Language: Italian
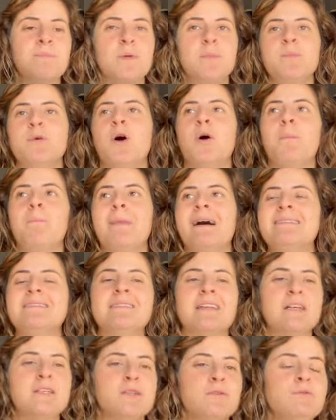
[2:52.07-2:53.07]
Proprio
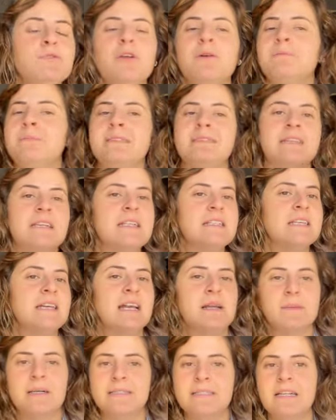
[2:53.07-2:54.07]
mantra assoluta, non mi interessa che
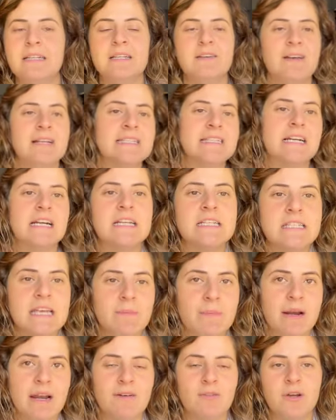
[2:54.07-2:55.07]
la mattina devi alzare alle 6
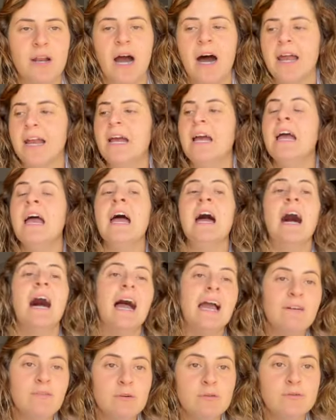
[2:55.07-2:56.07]
per lavorare,
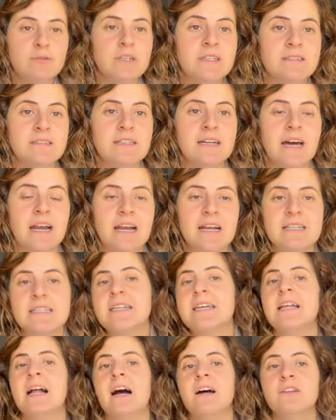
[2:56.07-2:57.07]
hai voluto litigare la
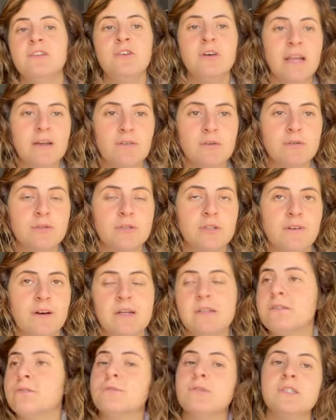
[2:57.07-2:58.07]
sera, non hai voluto
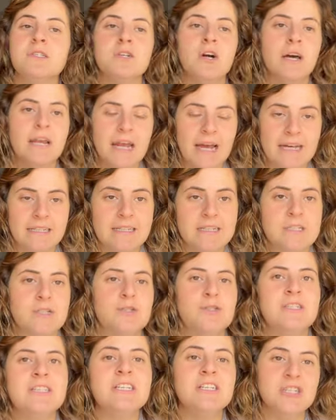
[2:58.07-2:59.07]
trovare soluzione,
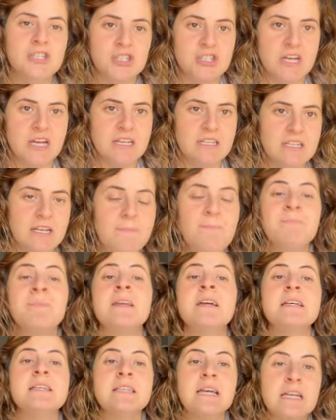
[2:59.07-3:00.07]
adesso ti ingegni,
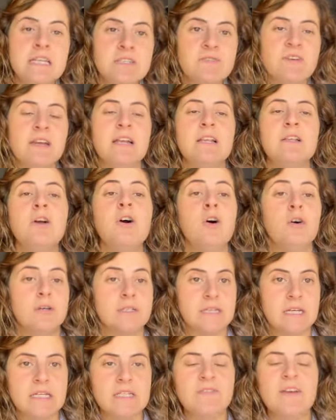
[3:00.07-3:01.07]
stai sveglio o
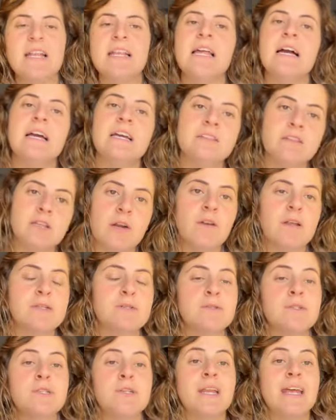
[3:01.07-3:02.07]
stai sveglia e la
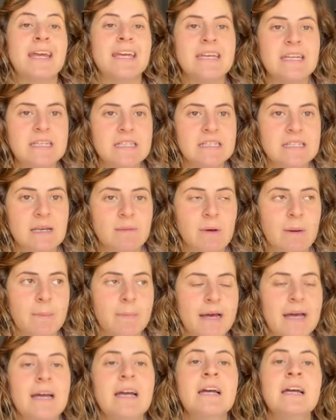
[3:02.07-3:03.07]
soluzione insieme a
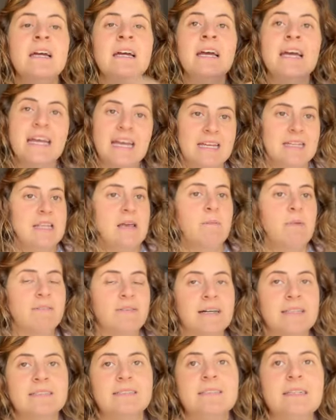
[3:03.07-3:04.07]
me e andiamo
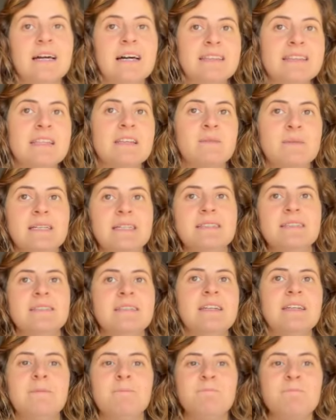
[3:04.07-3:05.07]
avanti,
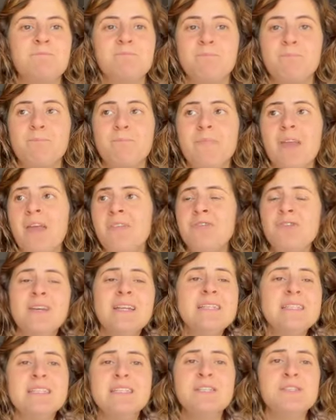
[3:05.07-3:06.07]
altrimenti non
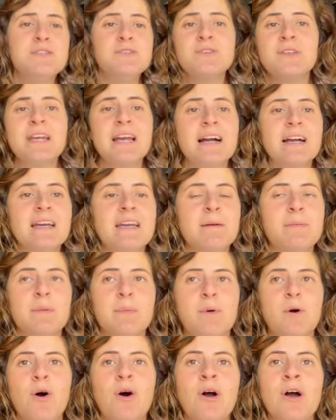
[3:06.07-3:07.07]
ha senso neanche
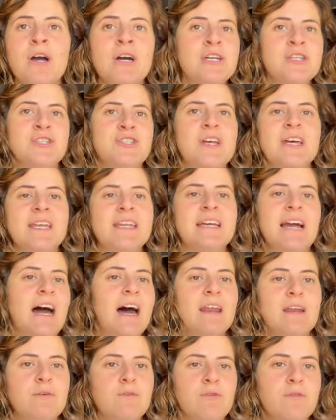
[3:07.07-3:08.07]
proprio
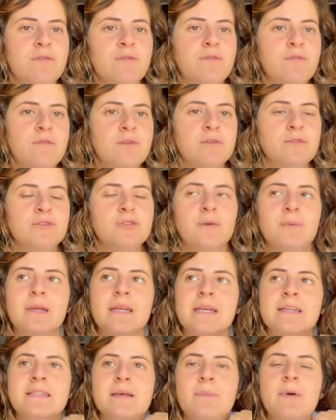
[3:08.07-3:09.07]
cercare un confronto,
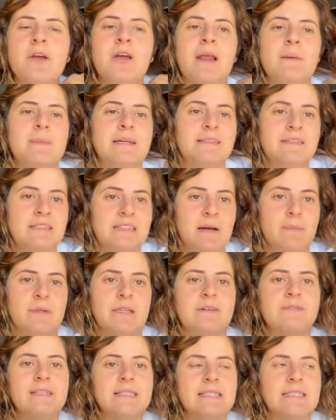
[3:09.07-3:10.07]
perché se poi io la mattina mi
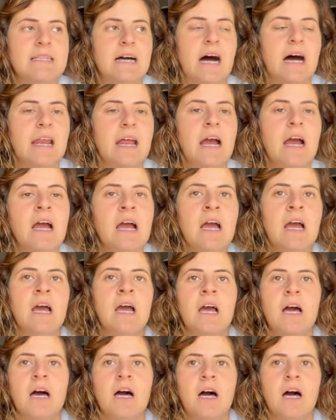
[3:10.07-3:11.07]
devo alzare
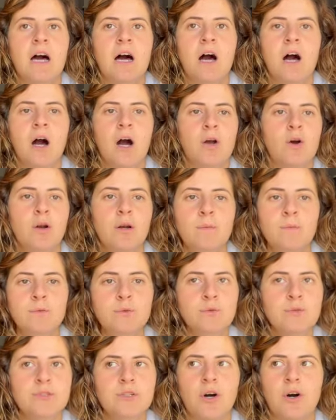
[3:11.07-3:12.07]
uh, col
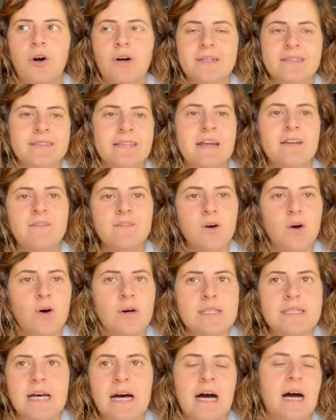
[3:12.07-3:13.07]
muso,
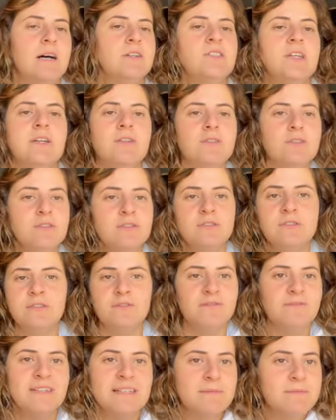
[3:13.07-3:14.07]
nervosa, cioè n-
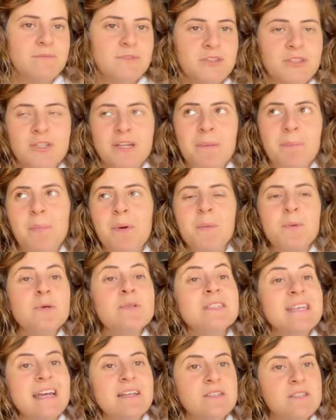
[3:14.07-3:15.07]
non, va- non ha proprio
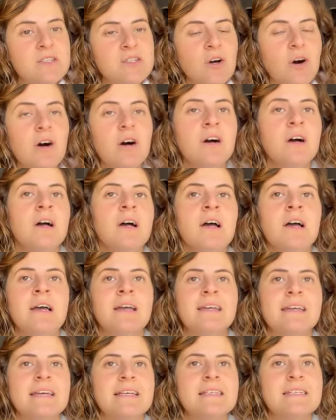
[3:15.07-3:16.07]
senso
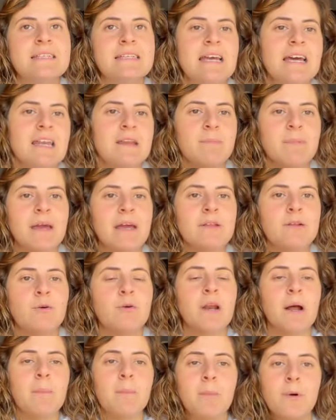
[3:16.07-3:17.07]
che sia, ripeto,
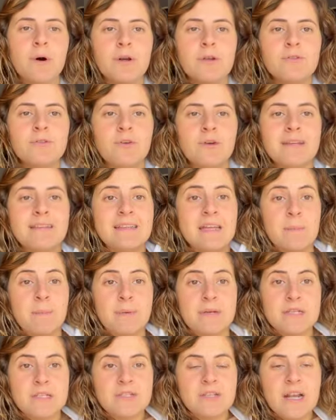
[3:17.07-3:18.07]
un rapporto
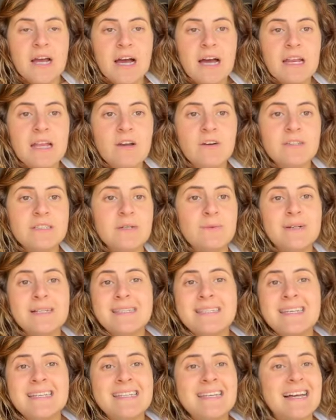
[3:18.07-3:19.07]
interpersonale o di
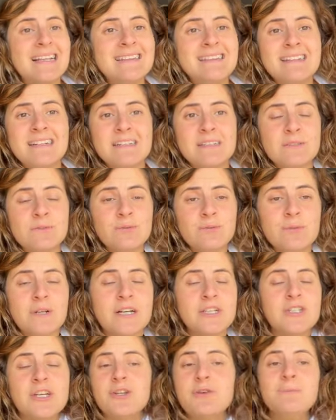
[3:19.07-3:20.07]
qualsiasi altra
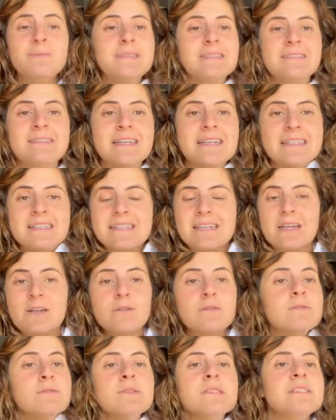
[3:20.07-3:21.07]
natura, cioè non mi interessa,
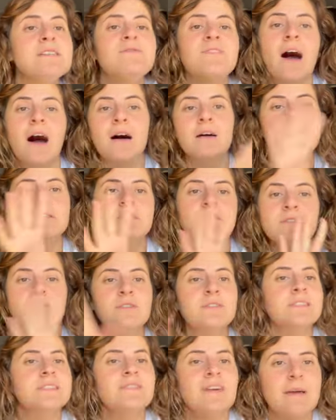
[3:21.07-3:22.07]
no, non si fa,
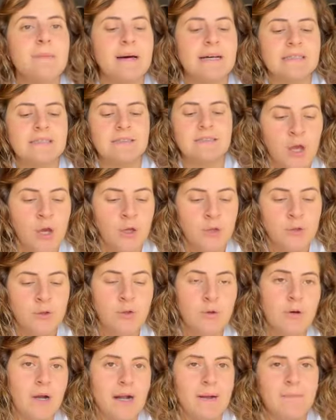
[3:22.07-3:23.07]
non si fa e basta.
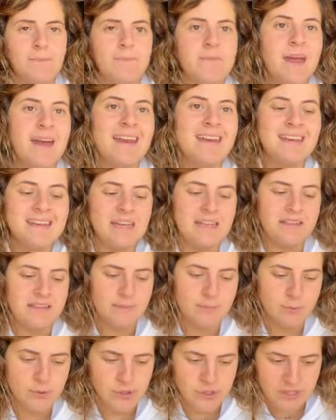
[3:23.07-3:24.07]
Due,
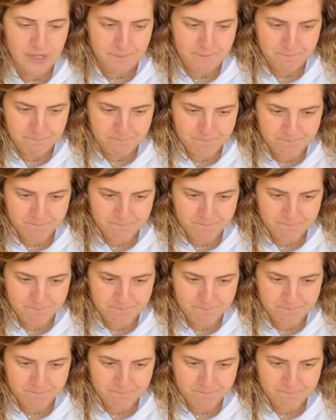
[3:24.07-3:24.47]
niente bugie.